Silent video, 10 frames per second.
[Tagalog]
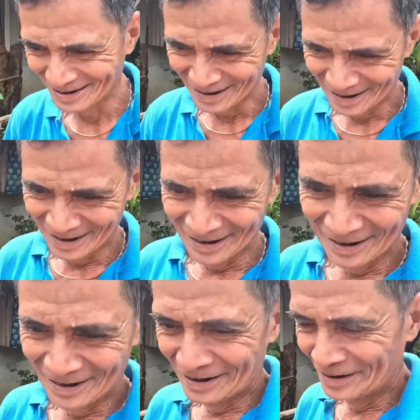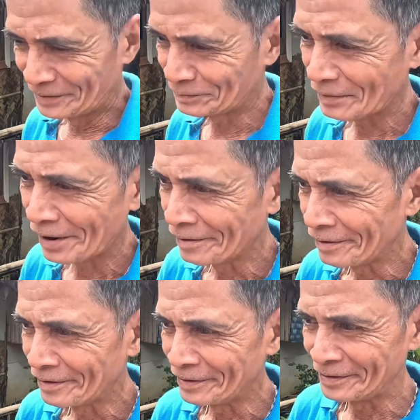Tisoy pala si tatay oh. Tisoy pala
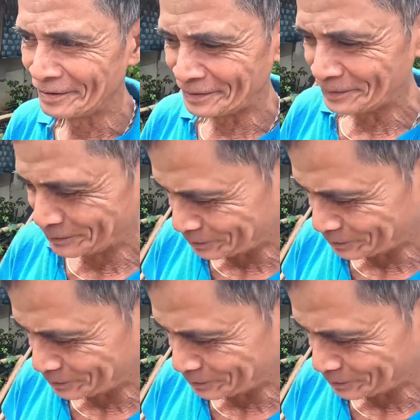si tatay.